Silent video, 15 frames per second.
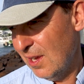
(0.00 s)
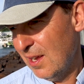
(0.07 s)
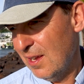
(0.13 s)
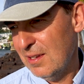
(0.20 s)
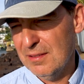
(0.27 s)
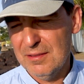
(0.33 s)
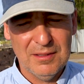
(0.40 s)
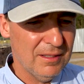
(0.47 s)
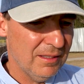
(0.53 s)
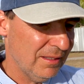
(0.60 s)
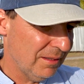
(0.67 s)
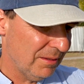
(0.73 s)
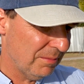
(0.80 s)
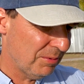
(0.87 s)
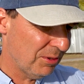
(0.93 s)
e,
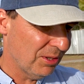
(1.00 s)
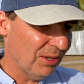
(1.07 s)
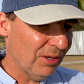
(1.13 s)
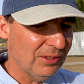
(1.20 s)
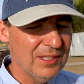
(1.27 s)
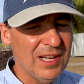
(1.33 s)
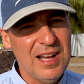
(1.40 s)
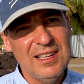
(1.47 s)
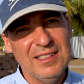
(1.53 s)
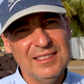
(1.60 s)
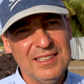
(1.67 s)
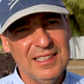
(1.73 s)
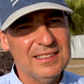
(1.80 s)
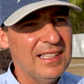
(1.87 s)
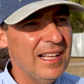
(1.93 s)
przyroda
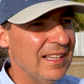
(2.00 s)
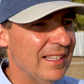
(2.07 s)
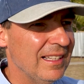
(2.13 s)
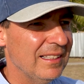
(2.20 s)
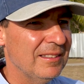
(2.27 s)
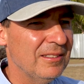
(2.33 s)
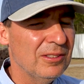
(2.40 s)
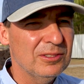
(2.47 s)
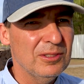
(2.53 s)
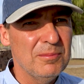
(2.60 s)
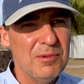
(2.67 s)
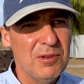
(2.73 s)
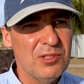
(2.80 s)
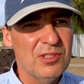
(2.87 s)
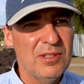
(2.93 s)
i tak dalej, no to
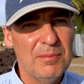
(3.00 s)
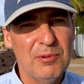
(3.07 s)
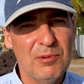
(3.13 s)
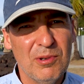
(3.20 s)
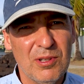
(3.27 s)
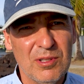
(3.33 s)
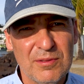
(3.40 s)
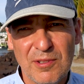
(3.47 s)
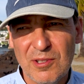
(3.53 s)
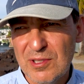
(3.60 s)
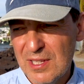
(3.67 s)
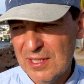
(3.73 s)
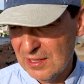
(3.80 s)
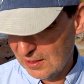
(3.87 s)
można było rozwiązać,